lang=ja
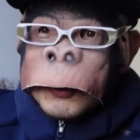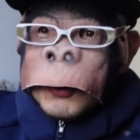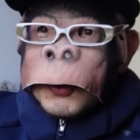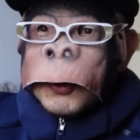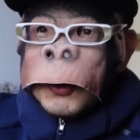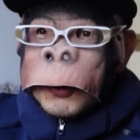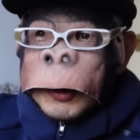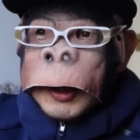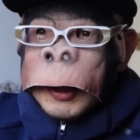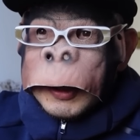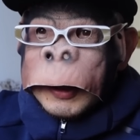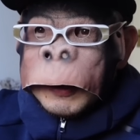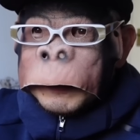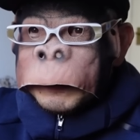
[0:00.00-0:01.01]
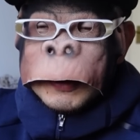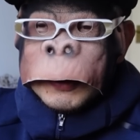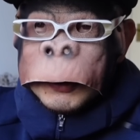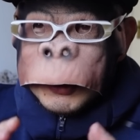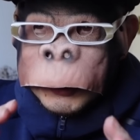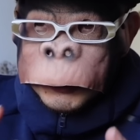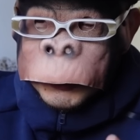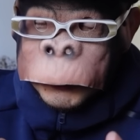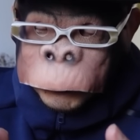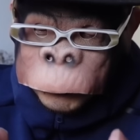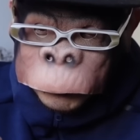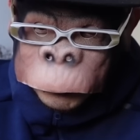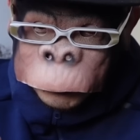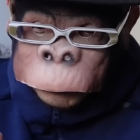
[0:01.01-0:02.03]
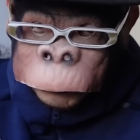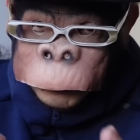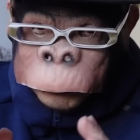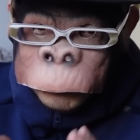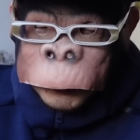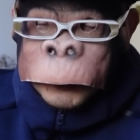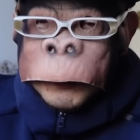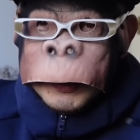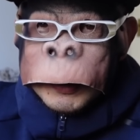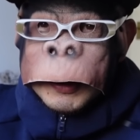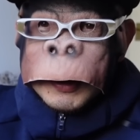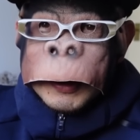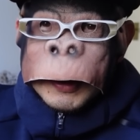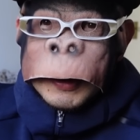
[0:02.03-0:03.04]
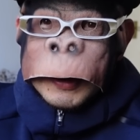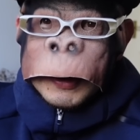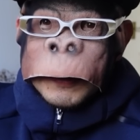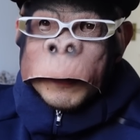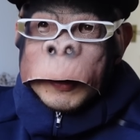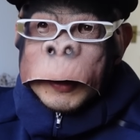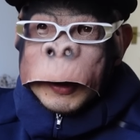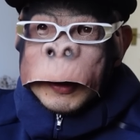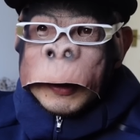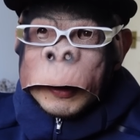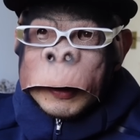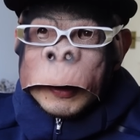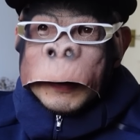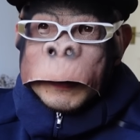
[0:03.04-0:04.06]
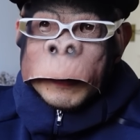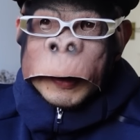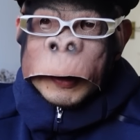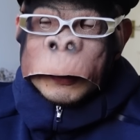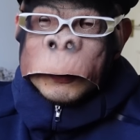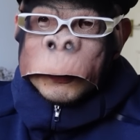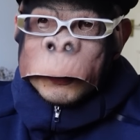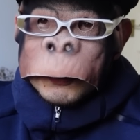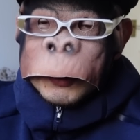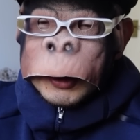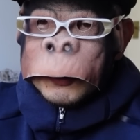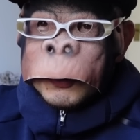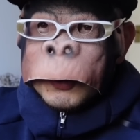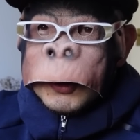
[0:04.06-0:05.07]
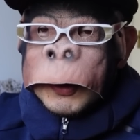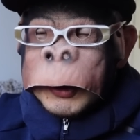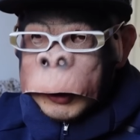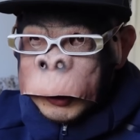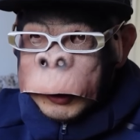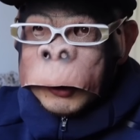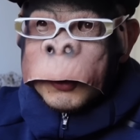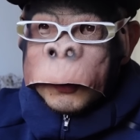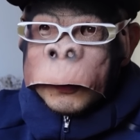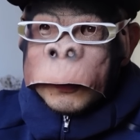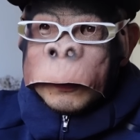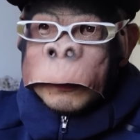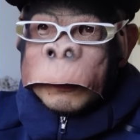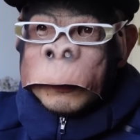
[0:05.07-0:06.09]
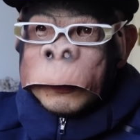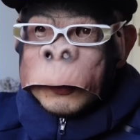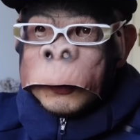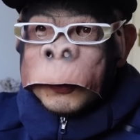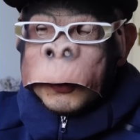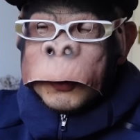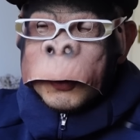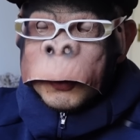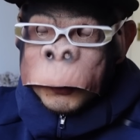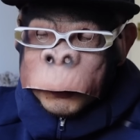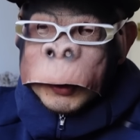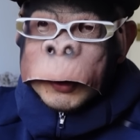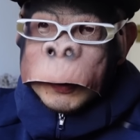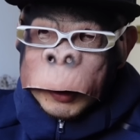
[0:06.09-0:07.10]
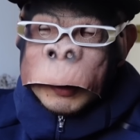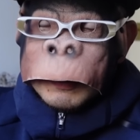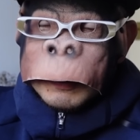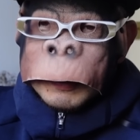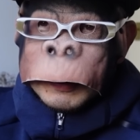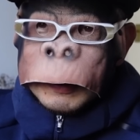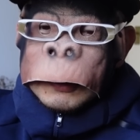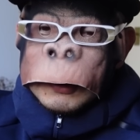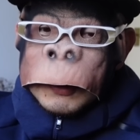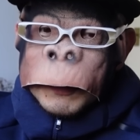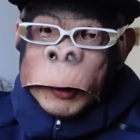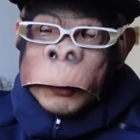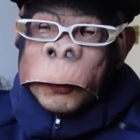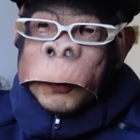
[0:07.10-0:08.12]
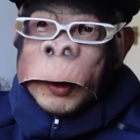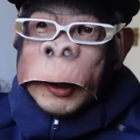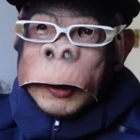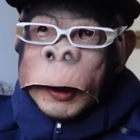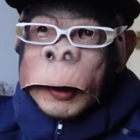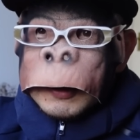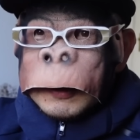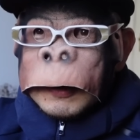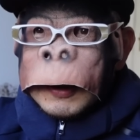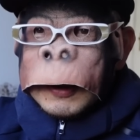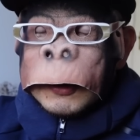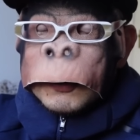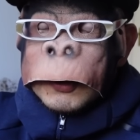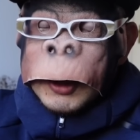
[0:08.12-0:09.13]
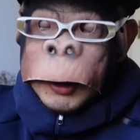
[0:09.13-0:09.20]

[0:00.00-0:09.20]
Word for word: ていうことで、慎重になっているがゆえに、まあ、なかなか、まあ、そのスカッと入りはしていないということのようですね。で、まあ今日からね、3月に